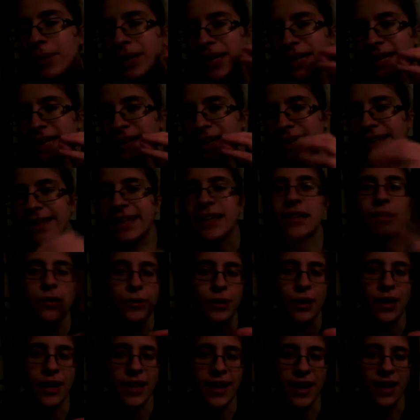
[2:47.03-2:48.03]
per chi è
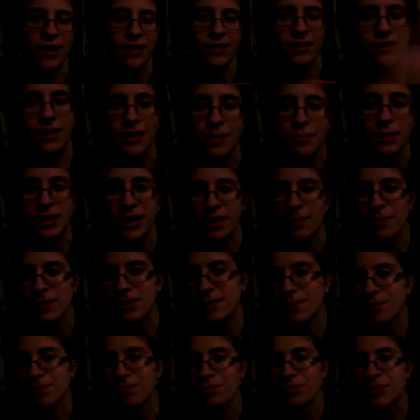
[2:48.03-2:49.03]
intollerante, perché
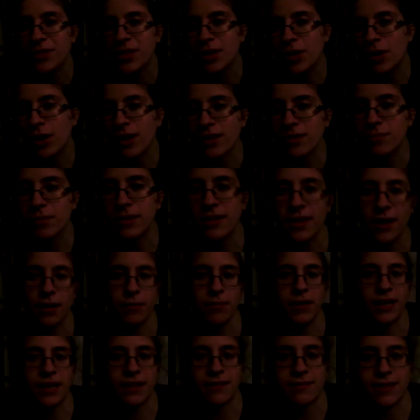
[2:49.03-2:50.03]
se no la spesa
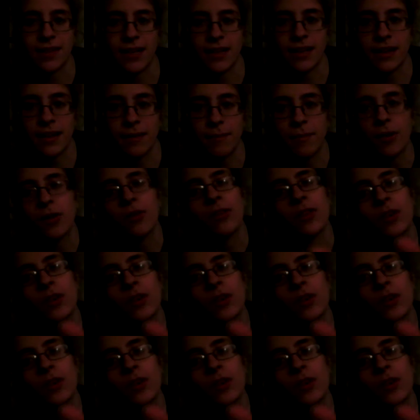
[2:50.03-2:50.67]
mi salirebbero